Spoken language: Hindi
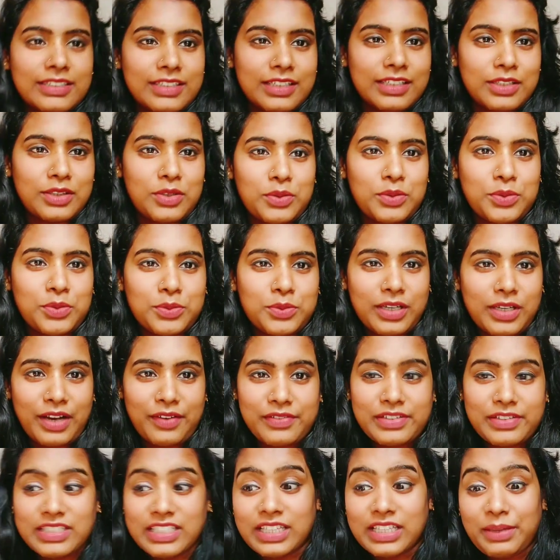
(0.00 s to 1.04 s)
देख सकते हो
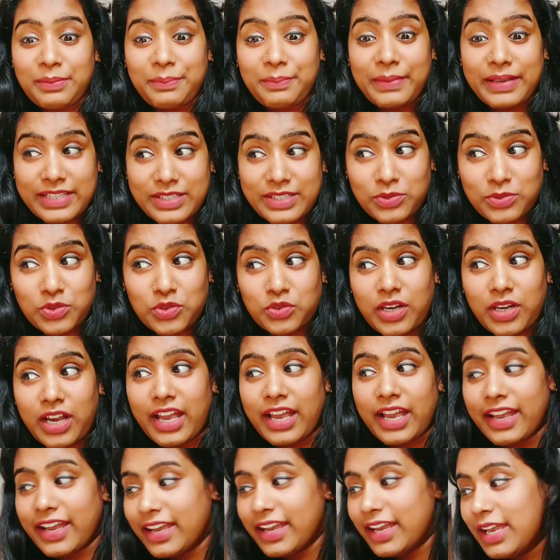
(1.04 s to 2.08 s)
काफ़ी ज़्यादा मेस हो
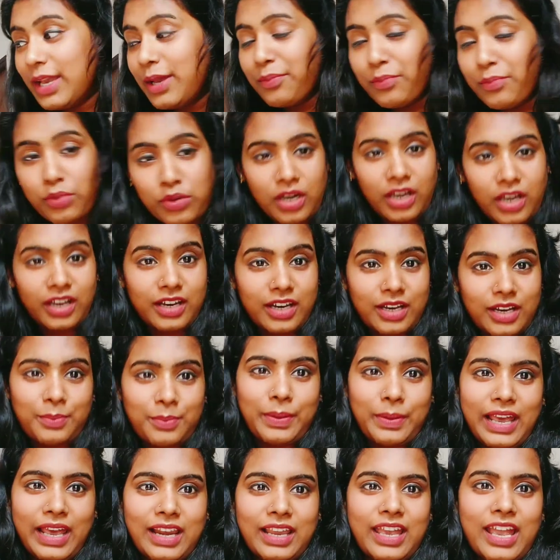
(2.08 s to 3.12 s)
चुका है पूरा घर
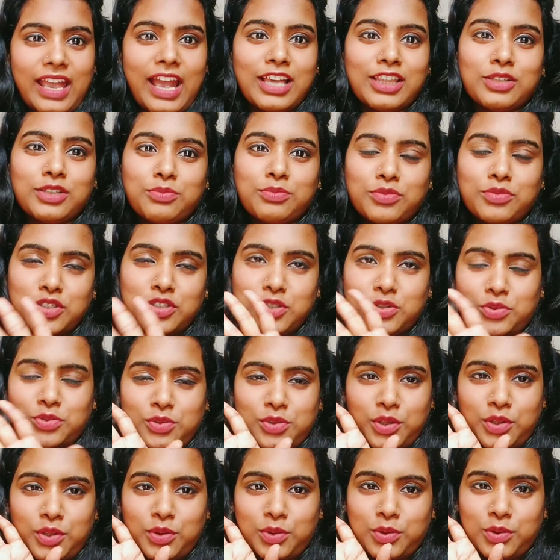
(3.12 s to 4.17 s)
फैल गया है तो मुझे
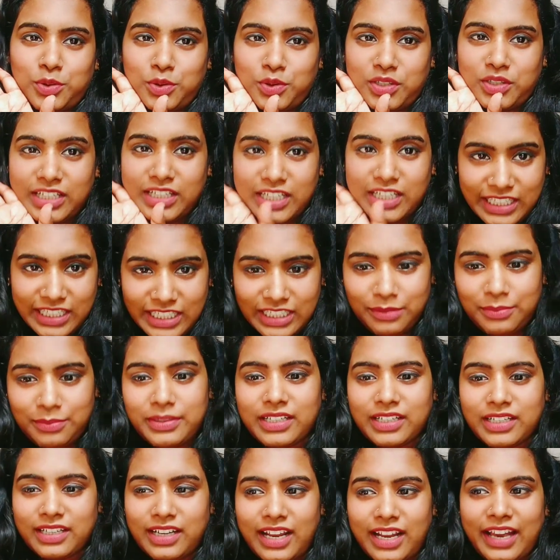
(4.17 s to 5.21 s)
उसे क्लीन
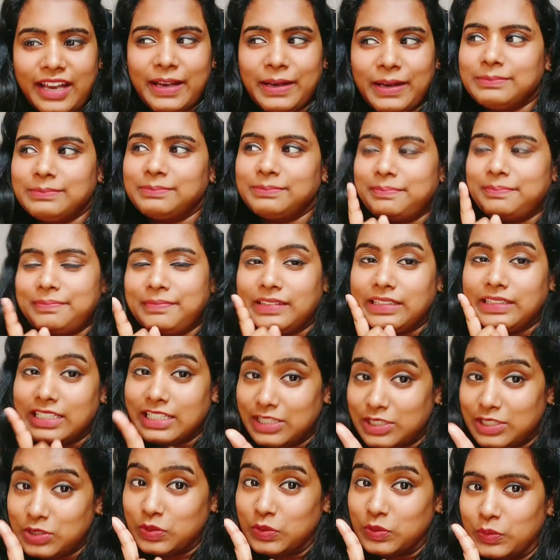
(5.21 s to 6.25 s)
भी करना है
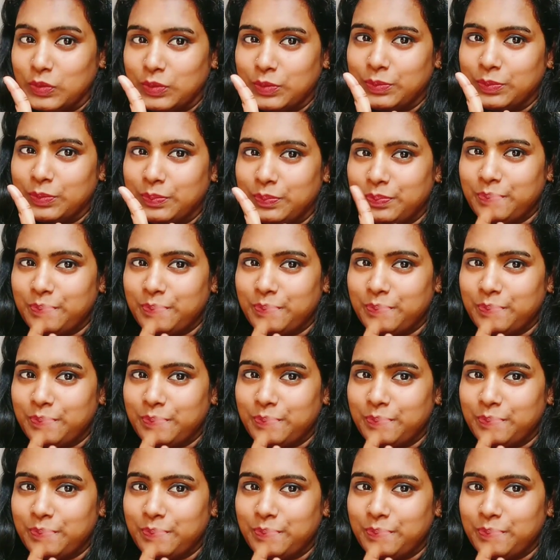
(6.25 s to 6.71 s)
सो so,